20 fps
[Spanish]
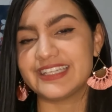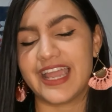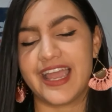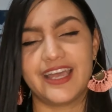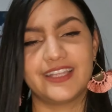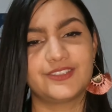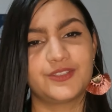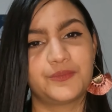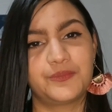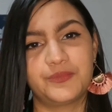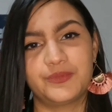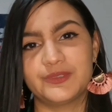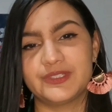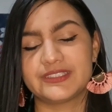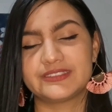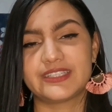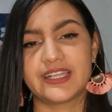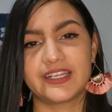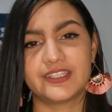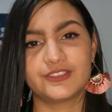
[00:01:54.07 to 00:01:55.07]
ya no
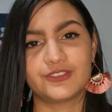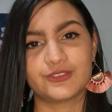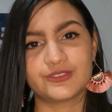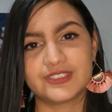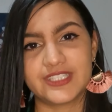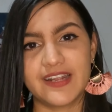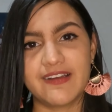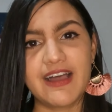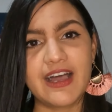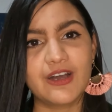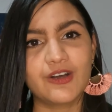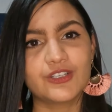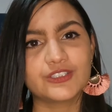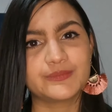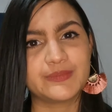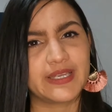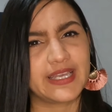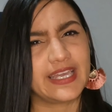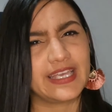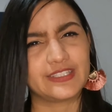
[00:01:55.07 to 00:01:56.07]
pude estar en dos
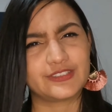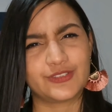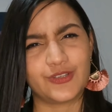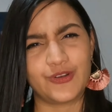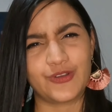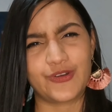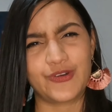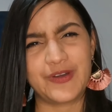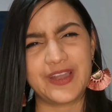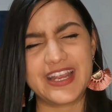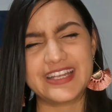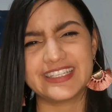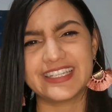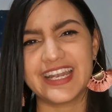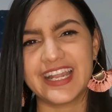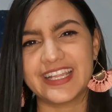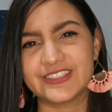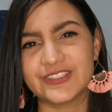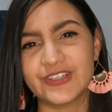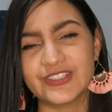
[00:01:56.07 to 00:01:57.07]
trabajos, me quedé solo con el
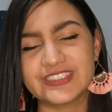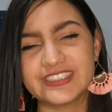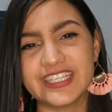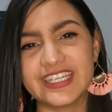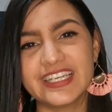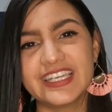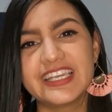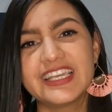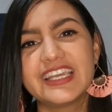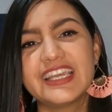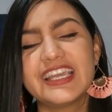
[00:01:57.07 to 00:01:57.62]
de la noche